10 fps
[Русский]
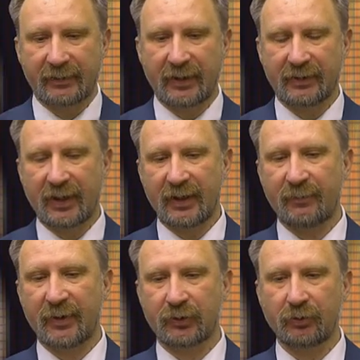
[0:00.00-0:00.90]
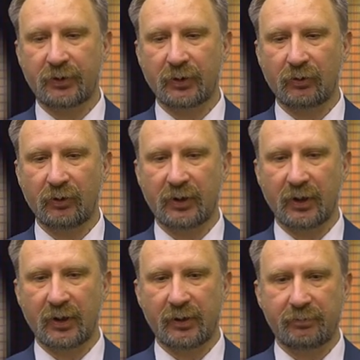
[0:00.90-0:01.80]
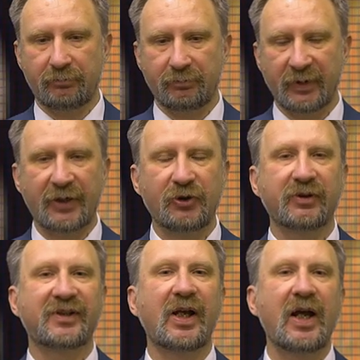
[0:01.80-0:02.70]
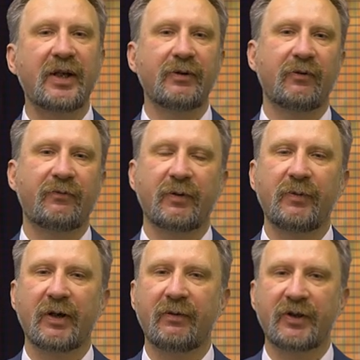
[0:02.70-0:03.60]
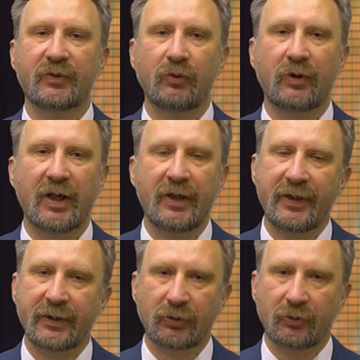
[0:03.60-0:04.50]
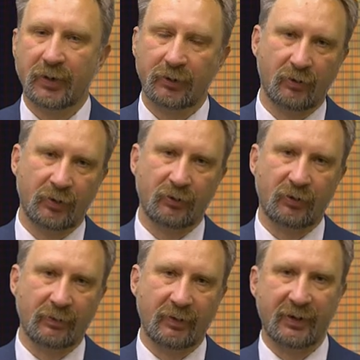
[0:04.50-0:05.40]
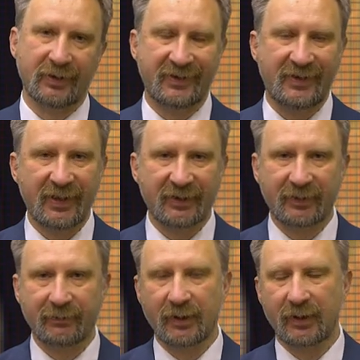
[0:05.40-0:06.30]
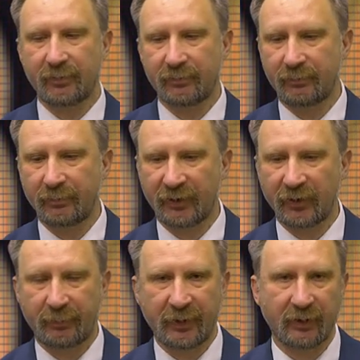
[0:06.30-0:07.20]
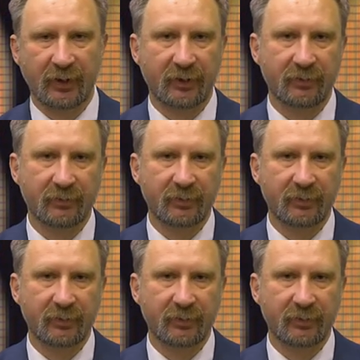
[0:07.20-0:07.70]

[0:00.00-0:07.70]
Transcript: Тогда я, по сути, только начал заново формировать свою коллекцию, которая существовала с детства, претерпела